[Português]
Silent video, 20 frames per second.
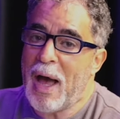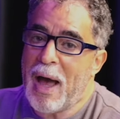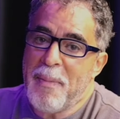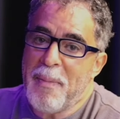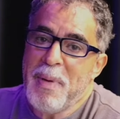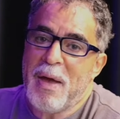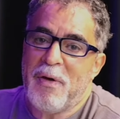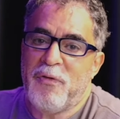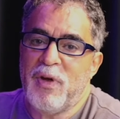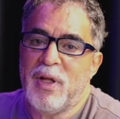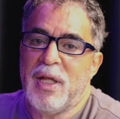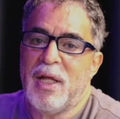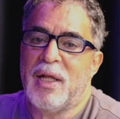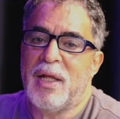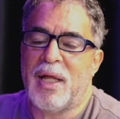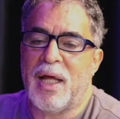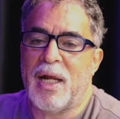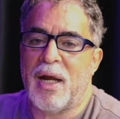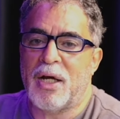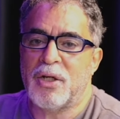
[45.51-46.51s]
A minha vida
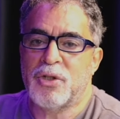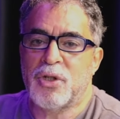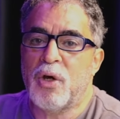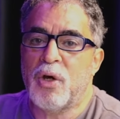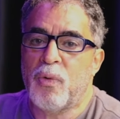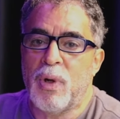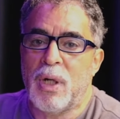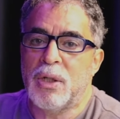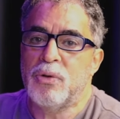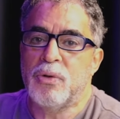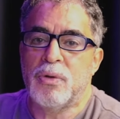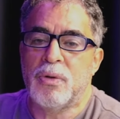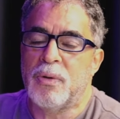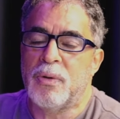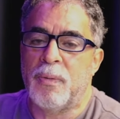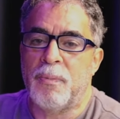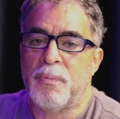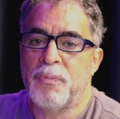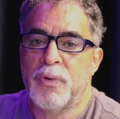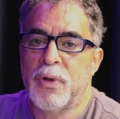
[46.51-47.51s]
inteira, acho que quando
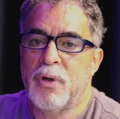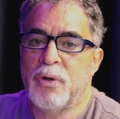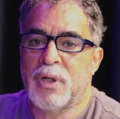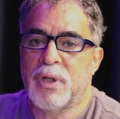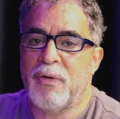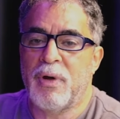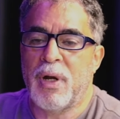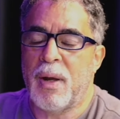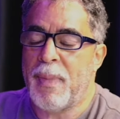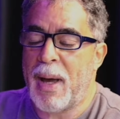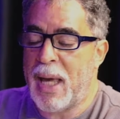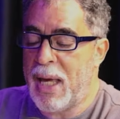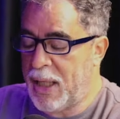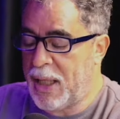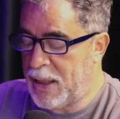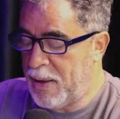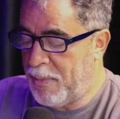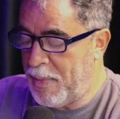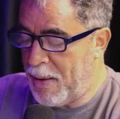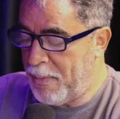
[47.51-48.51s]
eu estava na barriga
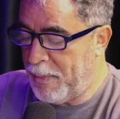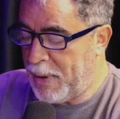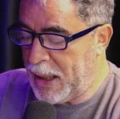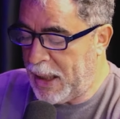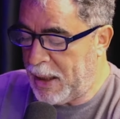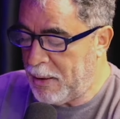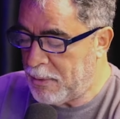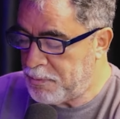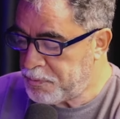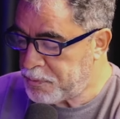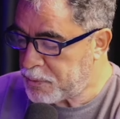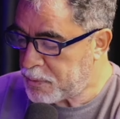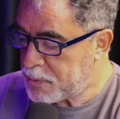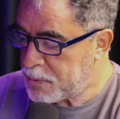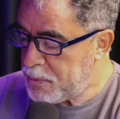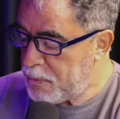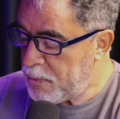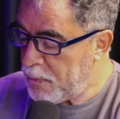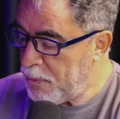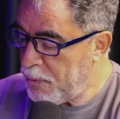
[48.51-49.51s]
da minha mãe,
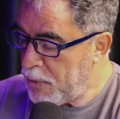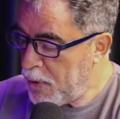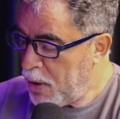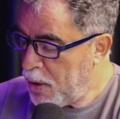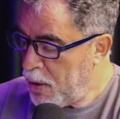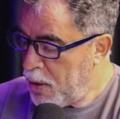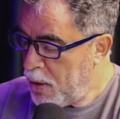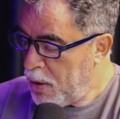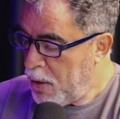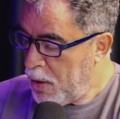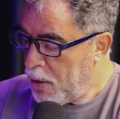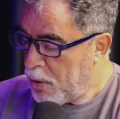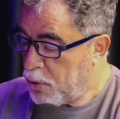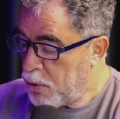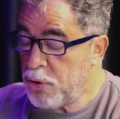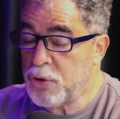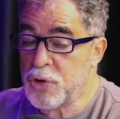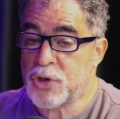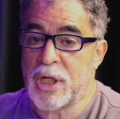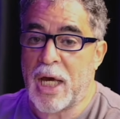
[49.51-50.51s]
quando
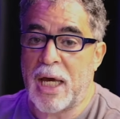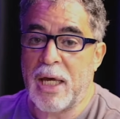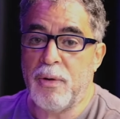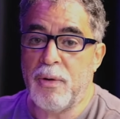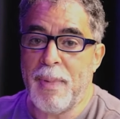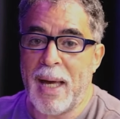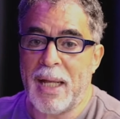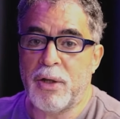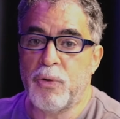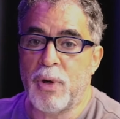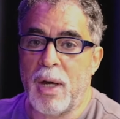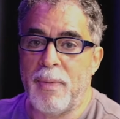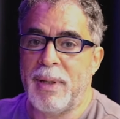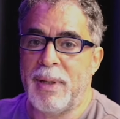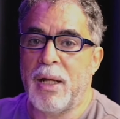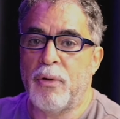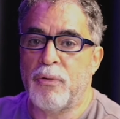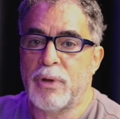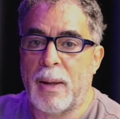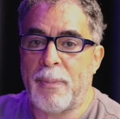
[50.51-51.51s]
eu saí, o médico ia me
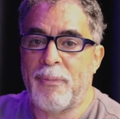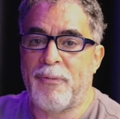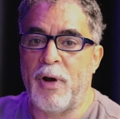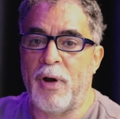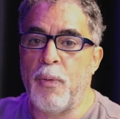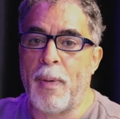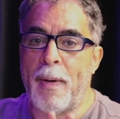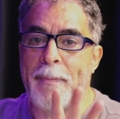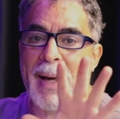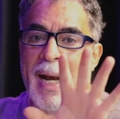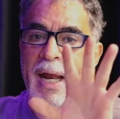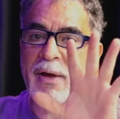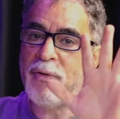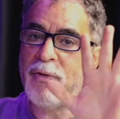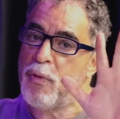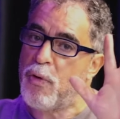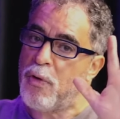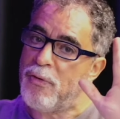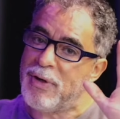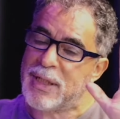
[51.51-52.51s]
dar um tapa. e falei, opa, peraí,
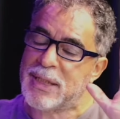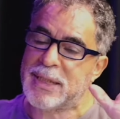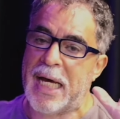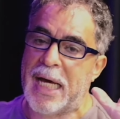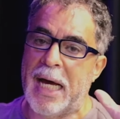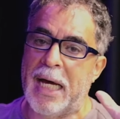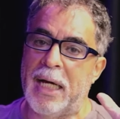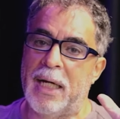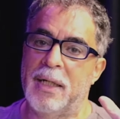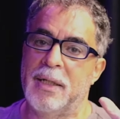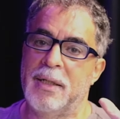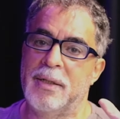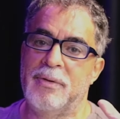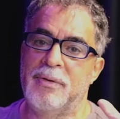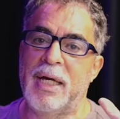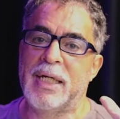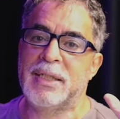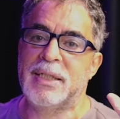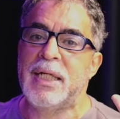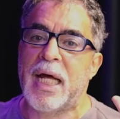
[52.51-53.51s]
vamos conversar. Não
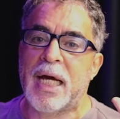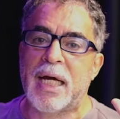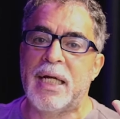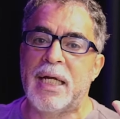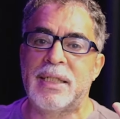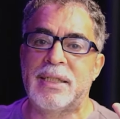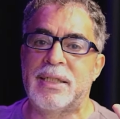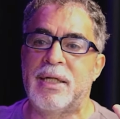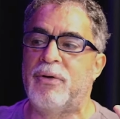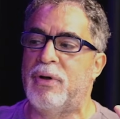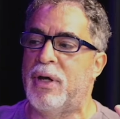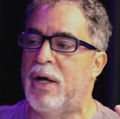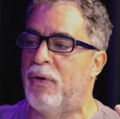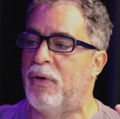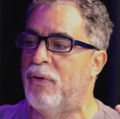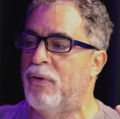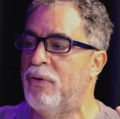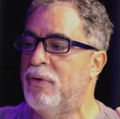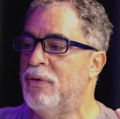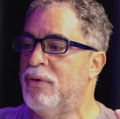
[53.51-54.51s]
é assim na agressão, não.
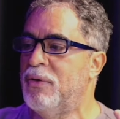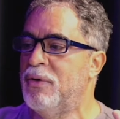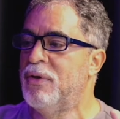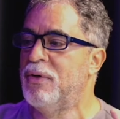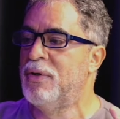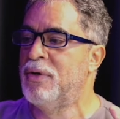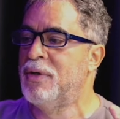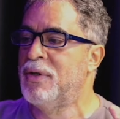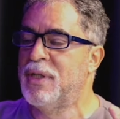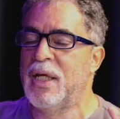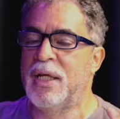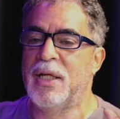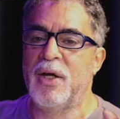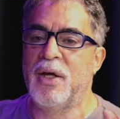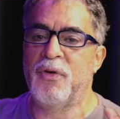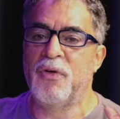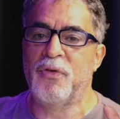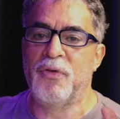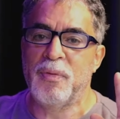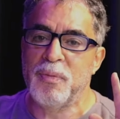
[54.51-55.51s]

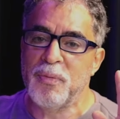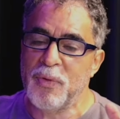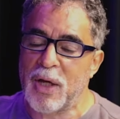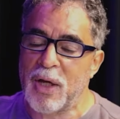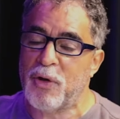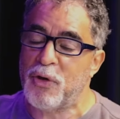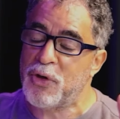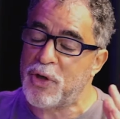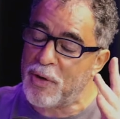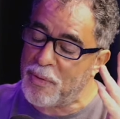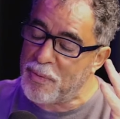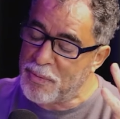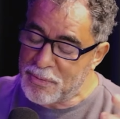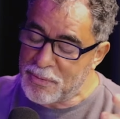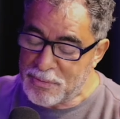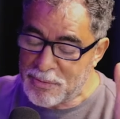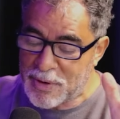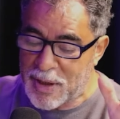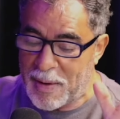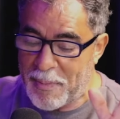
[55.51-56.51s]
Entendeu? Vamos ver que eu tenho um,
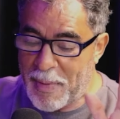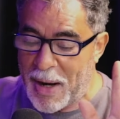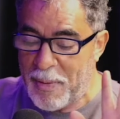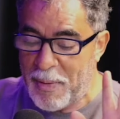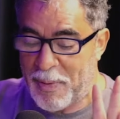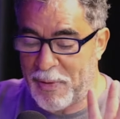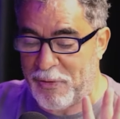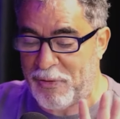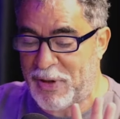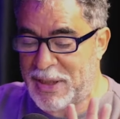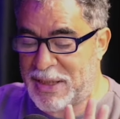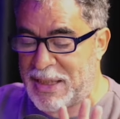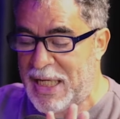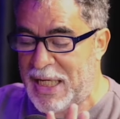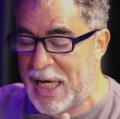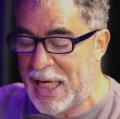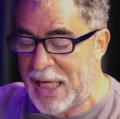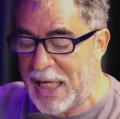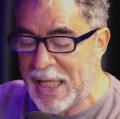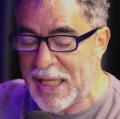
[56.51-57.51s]
um trabalho para fazer
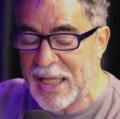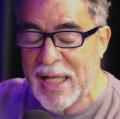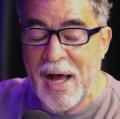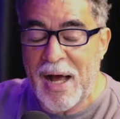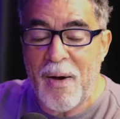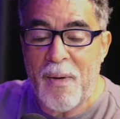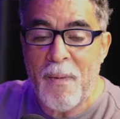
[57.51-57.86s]
aí e tal.